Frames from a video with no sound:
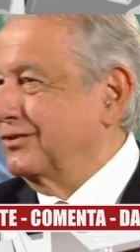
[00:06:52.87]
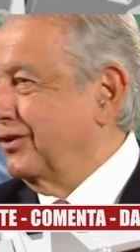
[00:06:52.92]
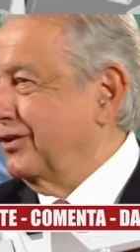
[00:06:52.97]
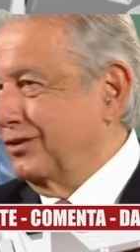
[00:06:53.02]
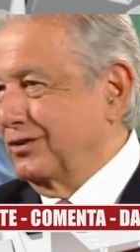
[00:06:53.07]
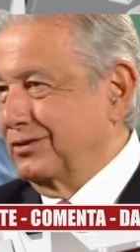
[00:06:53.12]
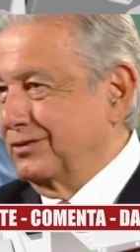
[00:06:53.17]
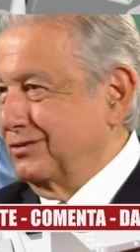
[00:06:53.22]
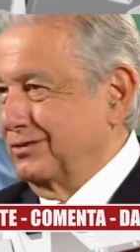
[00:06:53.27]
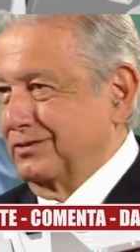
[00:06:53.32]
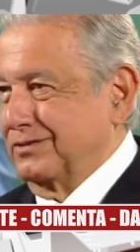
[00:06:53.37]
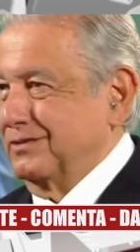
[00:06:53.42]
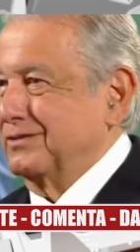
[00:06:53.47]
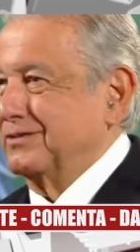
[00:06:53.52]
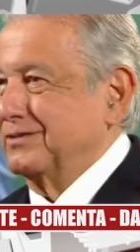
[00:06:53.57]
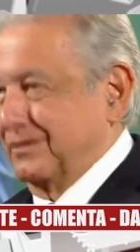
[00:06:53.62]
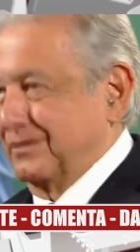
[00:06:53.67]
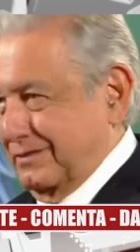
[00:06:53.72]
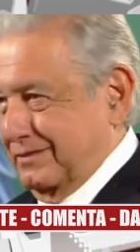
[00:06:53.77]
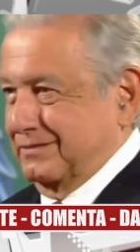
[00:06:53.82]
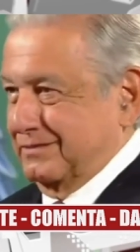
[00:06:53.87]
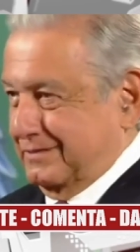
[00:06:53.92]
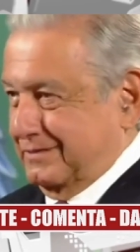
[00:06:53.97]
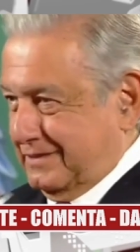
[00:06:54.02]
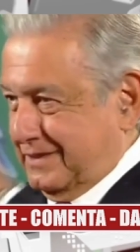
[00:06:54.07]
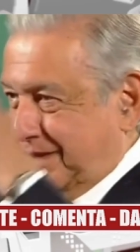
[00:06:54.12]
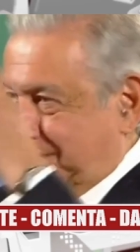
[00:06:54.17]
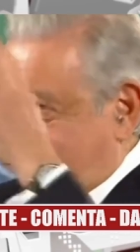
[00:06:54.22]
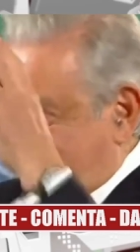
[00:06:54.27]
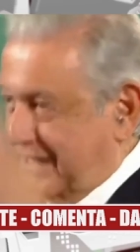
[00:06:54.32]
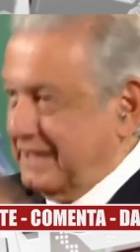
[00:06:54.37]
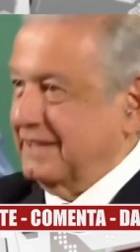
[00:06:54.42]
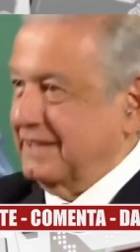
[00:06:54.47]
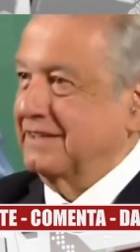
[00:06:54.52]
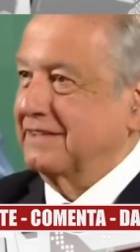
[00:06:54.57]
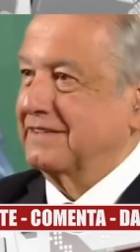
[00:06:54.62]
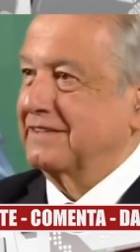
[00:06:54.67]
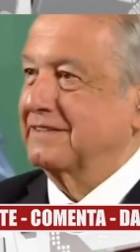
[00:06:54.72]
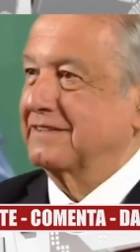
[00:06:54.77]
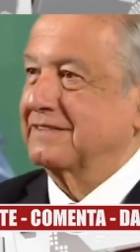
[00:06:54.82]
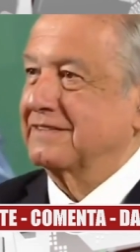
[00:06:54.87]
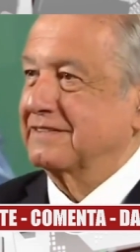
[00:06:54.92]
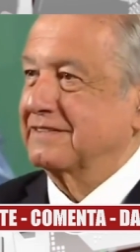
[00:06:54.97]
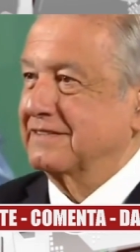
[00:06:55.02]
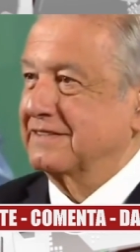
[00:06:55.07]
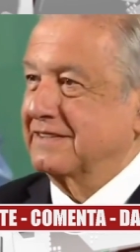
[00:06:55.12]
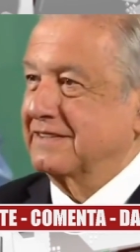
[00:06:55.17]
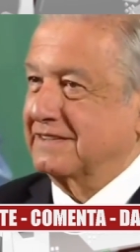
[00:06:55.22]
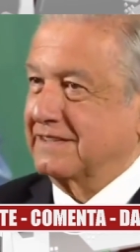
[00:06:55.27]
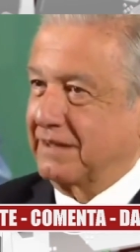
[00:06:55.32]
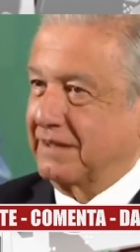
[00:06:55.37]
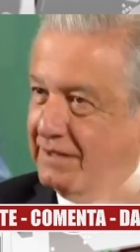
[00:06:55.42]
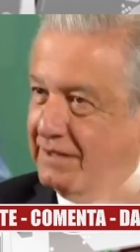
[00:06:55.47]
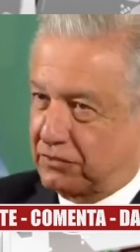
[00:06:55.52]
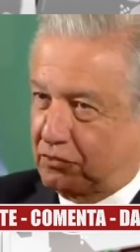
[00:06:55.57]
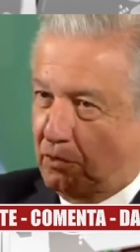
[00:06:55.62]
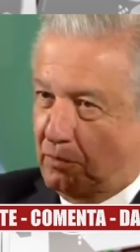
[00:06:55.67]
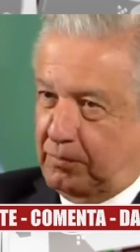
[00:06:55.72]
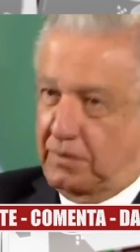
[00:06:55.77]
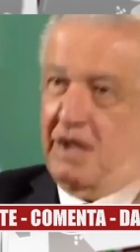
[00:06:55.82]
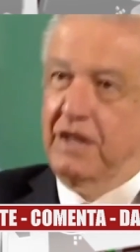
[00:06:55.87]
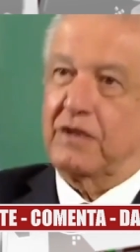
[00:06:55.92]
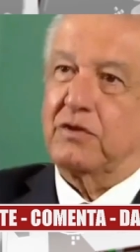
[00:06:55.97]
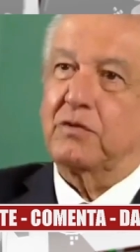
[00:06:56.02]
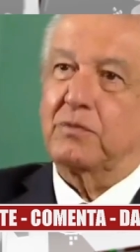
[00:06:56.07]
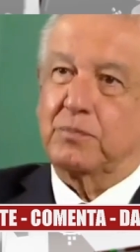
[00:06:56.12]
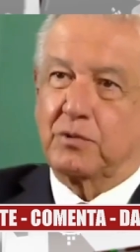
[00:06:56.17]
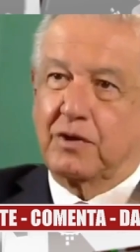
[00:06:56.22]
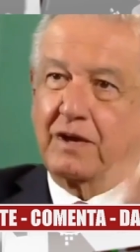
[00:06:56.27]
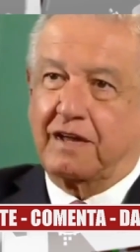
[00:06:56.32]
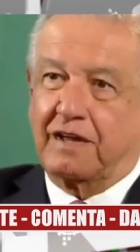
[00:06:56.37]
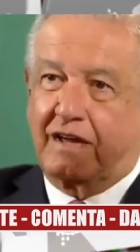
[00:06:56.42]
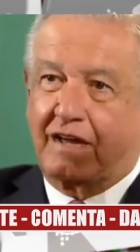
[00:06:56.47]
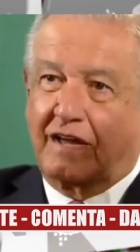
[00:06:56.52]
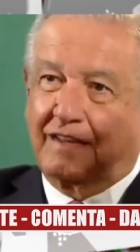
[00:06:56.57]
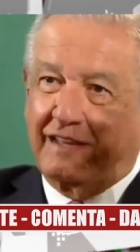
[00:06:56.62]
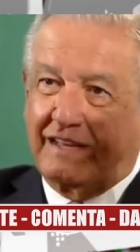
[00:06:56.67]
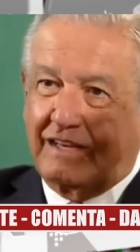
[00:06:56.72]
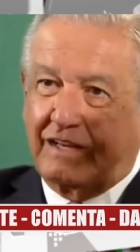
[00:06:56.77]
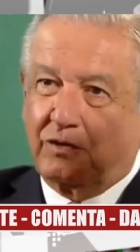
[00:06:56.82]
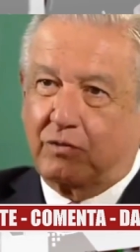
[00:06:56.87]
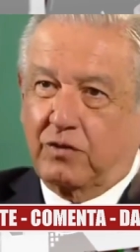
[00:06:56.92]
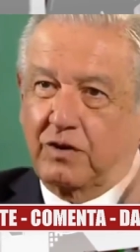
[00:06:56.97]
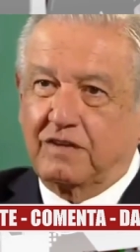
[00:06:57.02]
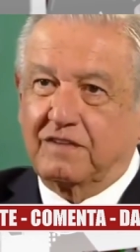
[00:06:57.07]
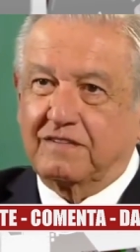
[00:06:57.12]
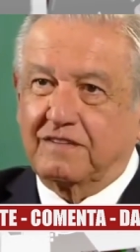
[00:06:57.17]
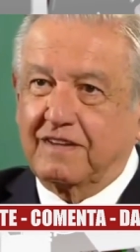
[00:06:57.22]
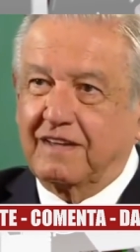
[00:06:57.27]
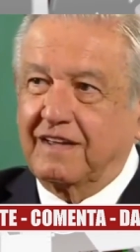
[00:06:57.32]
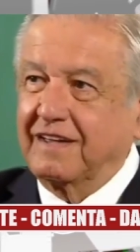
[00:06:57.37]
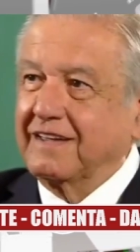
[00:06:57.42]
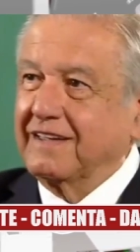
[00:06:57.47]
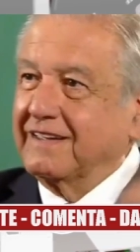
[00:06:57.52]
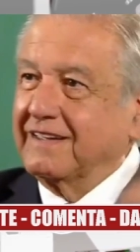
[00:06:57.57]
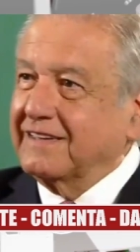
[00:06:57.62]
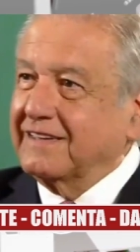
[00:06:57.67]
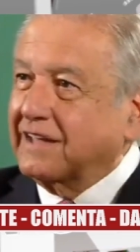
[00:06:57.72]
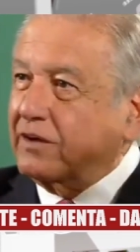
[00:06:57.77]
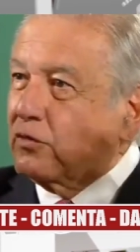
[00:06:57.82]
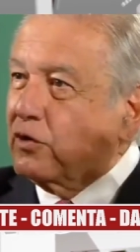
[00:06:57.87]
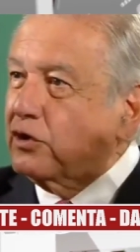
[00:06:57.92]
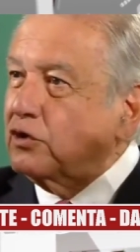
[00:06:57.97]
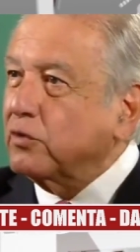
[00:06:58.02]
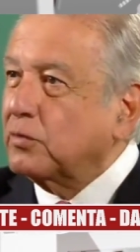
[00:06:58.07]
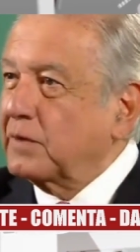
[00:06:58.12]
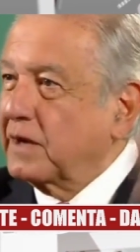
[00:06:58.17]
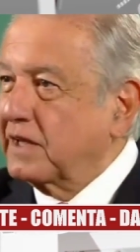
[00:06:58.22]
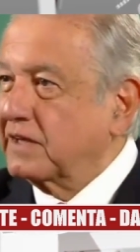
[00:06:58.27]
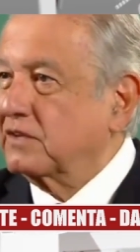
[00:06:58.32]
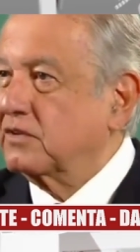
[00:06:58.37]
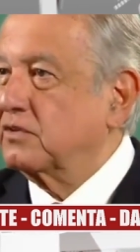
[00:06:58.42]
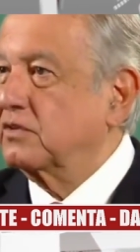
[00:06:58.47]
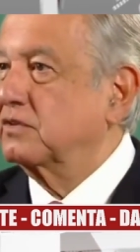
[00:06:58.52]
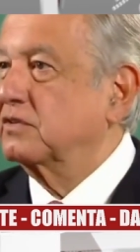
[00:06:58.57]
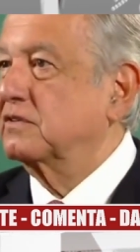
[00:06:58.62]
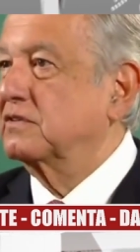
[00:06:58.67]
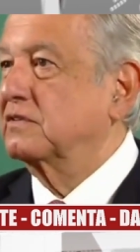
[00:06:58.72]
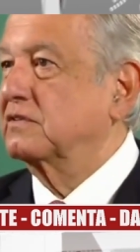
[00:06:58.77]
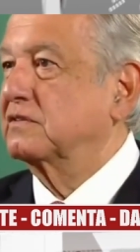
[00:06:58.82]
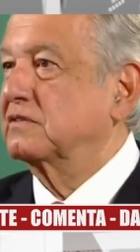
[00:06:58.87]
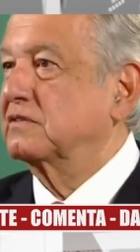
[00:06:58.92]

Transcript: no, también estaba tomado por la delincuencia de cuello blanco,